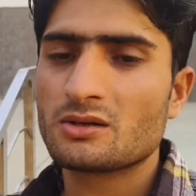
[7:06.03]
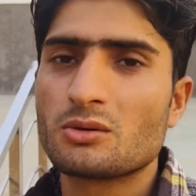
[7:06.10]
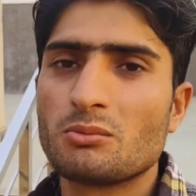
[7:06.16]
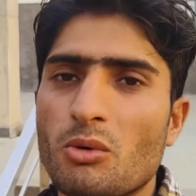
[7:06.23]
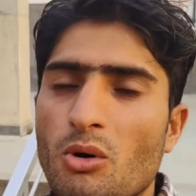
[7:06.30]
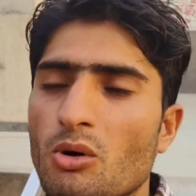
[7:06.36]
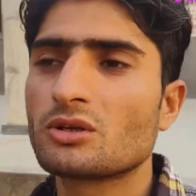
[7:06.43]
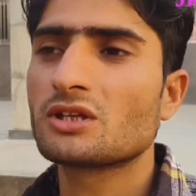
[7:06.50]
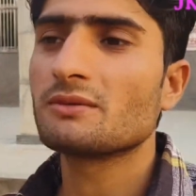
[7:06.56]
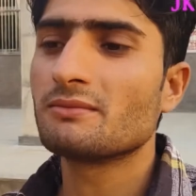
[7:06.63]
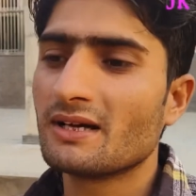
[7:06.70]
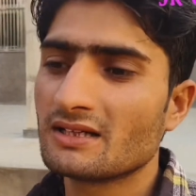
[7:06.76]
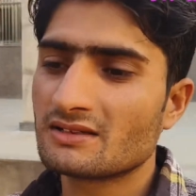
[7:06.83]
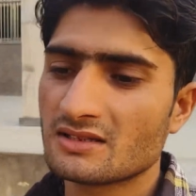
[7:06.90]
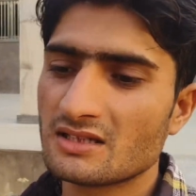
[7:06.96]
तो बहुत ही
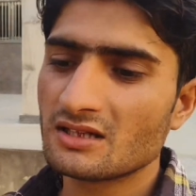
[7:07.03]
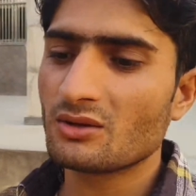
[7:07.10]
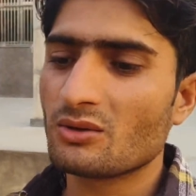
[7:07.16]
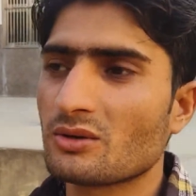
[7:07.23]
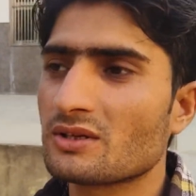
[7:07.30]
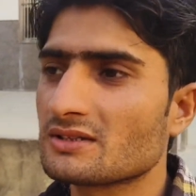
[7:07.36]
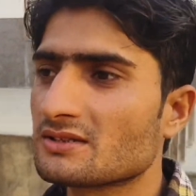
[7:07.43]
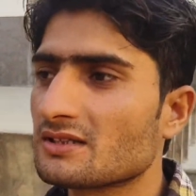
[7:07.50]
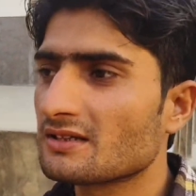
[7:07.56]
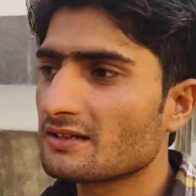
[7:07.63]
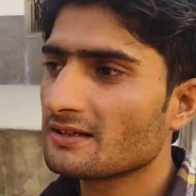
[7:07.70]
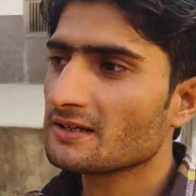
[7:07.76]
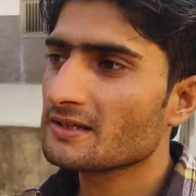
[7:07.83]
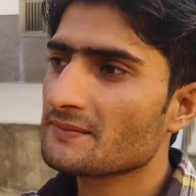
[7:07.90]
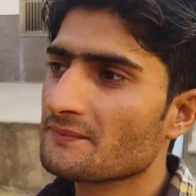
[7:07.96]
बेहतरीन लोकेशन
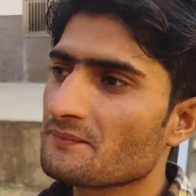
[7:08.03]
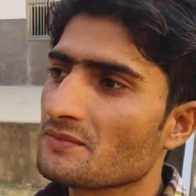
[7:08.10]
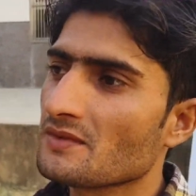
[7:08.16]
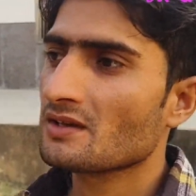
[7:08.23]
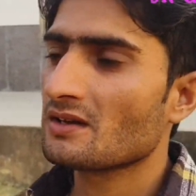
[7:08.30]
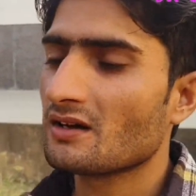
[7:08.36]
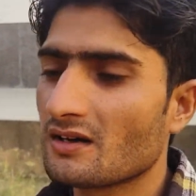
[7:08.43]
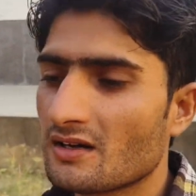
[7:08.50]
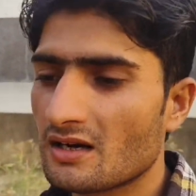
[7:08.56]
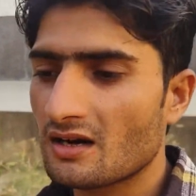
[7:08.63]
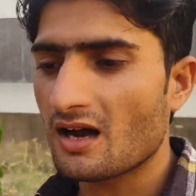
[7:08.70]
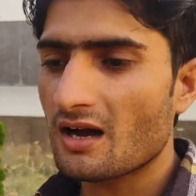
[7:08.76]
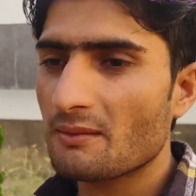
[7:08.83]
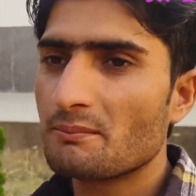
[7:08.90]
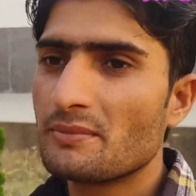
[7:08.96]
है अगर
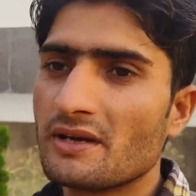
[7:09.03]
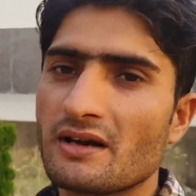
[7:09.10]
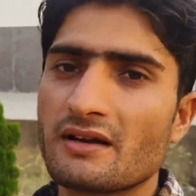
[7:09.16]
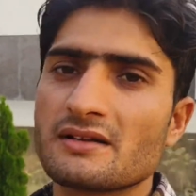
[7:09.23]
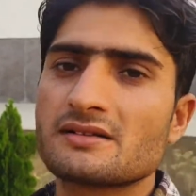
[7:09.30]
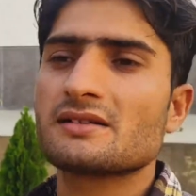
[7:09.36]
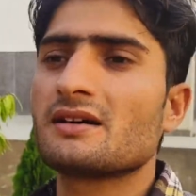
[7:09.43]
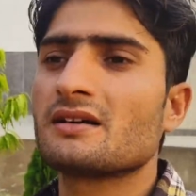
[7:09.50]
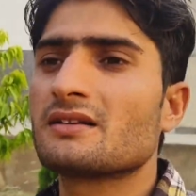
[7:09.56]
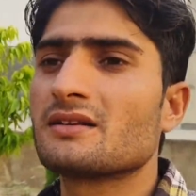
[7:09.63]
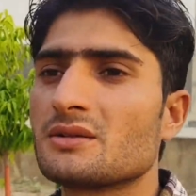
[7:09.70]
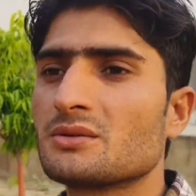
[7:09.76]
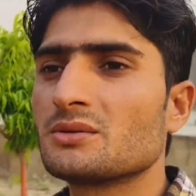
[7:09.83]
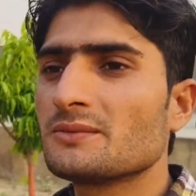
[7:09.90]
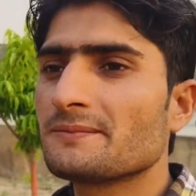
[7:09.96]
आप भी आना
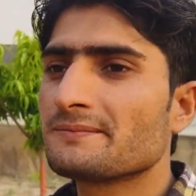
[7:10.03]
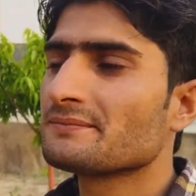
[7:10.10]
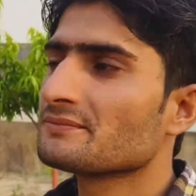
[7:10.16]
चाहते हो